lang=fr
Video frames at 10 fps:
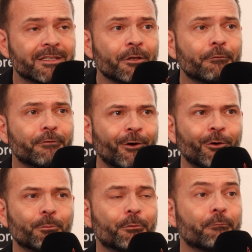
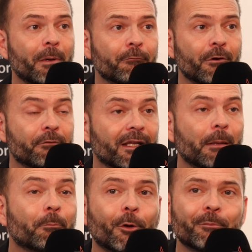enfants peuvent parfois faire
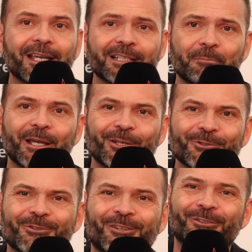la première
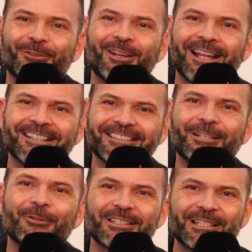expérience de la
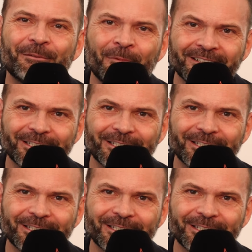salle de cinéma.